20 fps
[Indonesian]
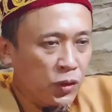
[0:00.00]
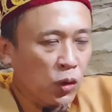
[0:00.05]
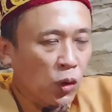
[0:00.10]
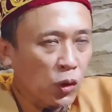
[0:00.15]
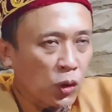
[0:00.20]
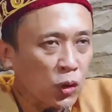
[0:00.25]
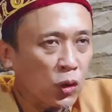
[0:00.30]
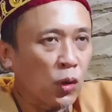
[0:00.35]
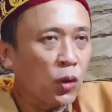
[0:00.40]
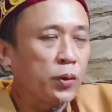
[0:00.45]

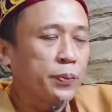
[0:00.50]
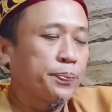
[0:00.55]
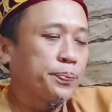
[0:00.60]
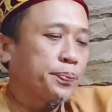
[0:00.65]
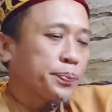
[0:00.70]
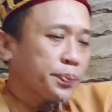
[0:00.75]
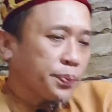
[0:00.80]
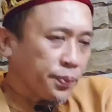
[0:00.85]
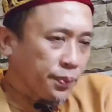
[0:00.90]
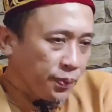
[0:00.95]
Contoh,
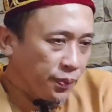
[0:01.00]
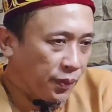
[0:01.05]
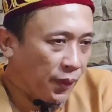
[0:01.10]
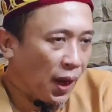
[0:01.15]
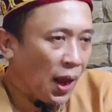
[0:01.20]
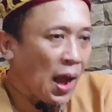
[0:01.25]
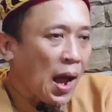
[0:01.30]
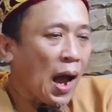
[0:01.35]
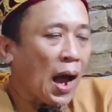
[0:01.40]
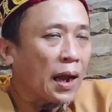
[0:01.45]

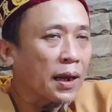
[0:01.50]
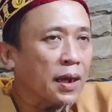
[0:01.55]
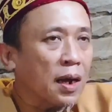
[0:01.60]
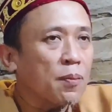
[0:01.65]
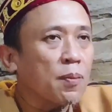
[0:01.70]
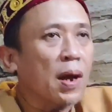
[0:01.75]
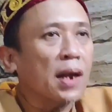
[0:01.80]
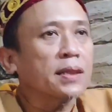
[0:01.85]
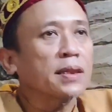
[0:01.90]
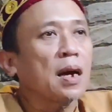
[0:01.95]

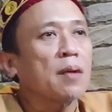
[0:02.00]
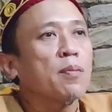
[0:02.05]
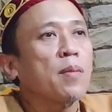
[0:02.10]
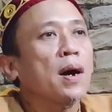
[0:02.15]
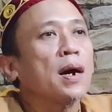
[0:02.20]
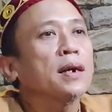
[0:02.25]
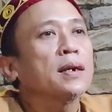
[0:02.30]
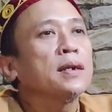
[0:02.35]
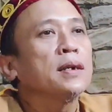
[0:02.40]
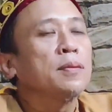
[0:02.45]
ada
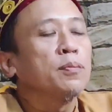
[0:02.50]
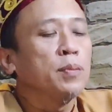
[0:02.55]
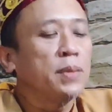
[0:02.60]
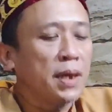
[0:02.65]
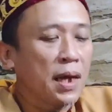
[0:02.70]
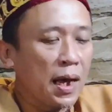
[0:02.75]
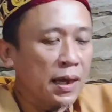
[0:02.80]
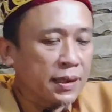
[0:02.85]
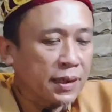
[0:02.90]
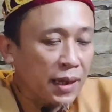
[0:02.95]
martabak
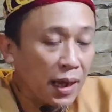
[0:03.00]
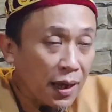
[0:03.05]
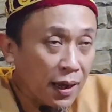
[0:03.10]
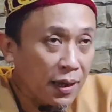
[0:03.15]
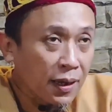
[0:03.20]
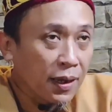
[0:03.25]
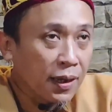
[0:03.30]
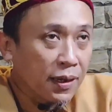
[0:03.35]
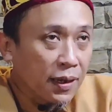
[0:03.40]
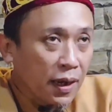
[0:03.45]

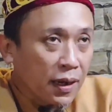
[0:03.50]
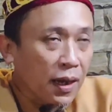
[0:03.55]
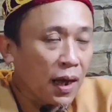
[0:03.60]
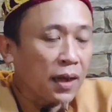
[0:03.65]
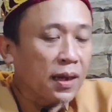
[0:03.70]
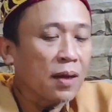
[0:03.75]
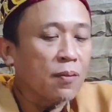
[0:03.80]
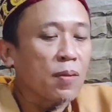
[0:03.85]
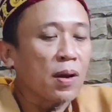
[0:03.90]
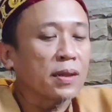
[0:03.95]
biasa dan
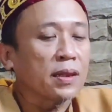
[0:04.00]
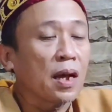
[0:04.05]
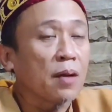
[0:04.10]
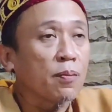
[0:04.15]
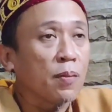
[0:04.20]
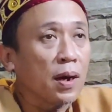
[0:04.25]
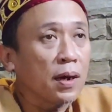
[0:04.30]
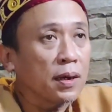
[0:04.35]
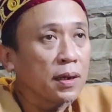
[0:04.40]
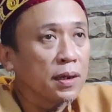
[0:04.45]
ada
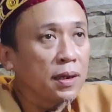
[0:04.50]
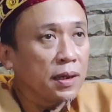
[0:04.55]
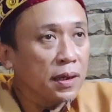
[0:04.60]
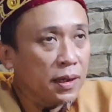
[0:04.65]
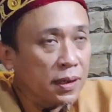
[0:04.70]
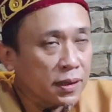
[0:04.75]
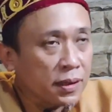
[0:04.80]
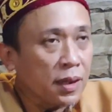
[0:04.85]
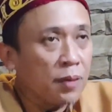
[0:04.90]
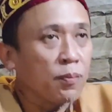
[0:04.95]
martabak
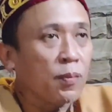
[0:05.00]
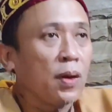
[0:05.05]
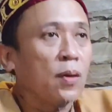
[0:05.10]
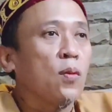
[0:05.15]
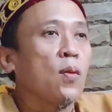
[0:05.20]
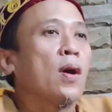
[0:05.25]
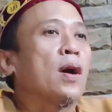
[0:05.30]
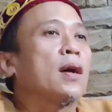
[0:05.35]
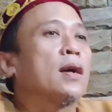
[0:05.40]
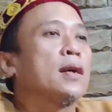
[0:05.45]

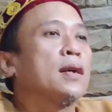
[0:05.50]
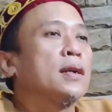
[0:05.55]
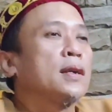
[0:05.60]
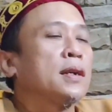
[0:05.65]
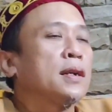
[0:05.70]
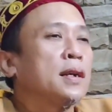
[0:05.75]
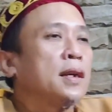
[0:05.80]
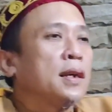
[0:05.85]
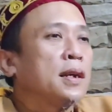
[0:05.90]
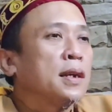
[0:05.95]
istimewa.
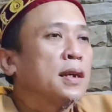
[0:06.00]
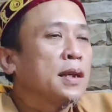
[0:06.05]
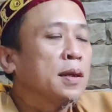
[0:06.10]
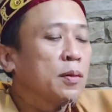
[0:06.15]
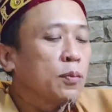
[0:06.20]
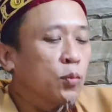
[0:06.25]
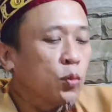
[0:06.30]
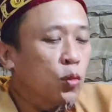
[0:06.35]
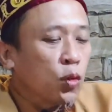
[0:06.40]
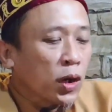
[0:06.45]

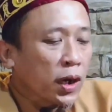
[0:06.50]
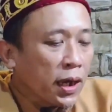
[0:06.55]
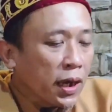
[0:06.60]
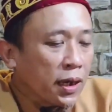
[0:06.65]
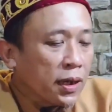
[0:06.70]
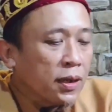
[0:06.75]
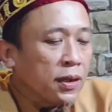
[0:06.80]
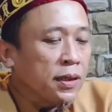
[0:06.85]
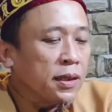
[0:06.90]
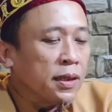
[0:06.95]

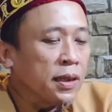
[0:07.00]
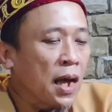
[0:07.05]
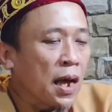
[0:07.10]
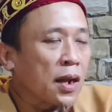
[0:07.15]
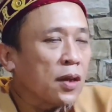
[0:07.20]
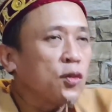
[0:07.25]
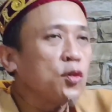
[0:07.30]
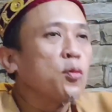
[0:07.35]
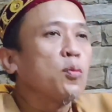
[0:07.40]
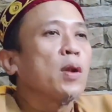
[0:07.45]
Mungkin
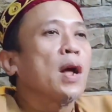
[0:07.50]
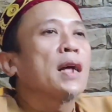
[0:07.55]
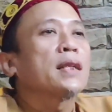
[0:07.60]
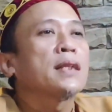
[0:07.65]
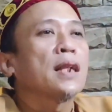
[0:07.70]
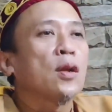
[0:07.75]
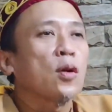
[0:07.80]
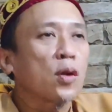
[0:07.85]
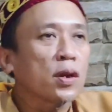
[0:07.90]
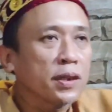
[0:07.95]
dari
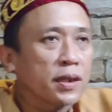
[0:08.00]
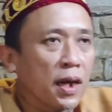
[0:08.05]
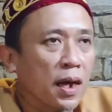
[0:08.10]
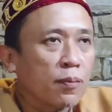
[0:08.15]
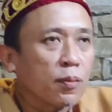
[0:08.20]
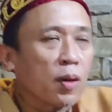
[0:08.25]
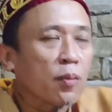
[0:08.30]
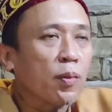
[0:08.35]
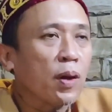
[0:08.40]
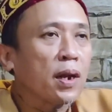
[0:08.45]
jumlah
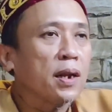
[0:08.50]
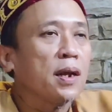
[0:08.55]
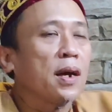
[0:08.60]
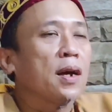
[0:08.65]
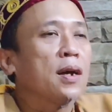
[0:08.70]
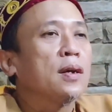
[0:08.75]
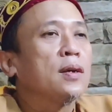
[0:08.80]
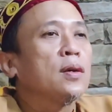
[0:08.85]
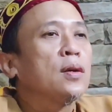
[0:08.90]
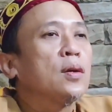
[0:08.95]
telurnya
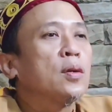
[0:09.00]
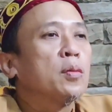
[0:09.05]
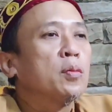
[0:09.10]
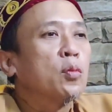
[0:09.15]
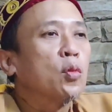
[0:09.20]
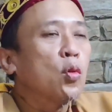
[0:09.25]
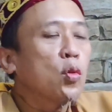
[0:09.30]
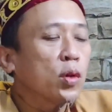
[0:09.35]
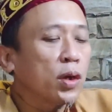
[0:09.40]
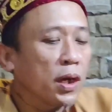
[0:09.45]
berbeda,
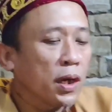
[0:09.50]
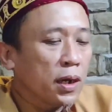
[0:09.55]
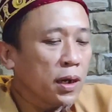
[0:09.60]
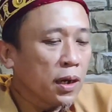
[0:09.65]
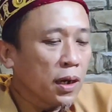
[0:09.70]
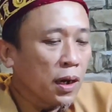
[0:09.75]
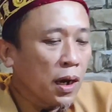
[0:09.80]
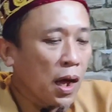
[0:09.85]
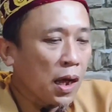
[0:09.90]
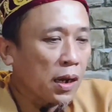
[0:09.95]

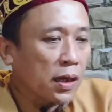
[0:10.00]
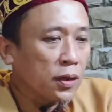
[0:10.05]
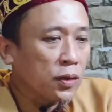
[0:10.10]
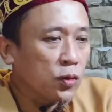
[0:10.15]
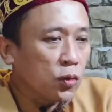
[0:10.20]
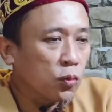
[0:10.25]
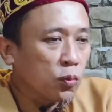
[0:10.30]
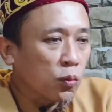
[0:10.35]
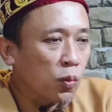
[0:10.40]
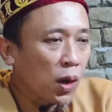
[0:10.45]
mungkin
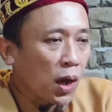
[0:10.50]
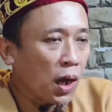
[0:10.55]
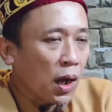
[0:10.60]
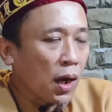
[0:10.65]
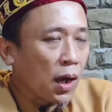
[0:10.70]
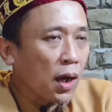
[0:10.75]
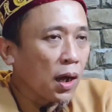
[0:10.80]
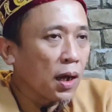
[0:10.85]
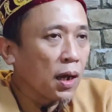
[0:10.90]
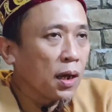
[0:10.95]
dari
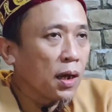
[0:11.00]
jumlah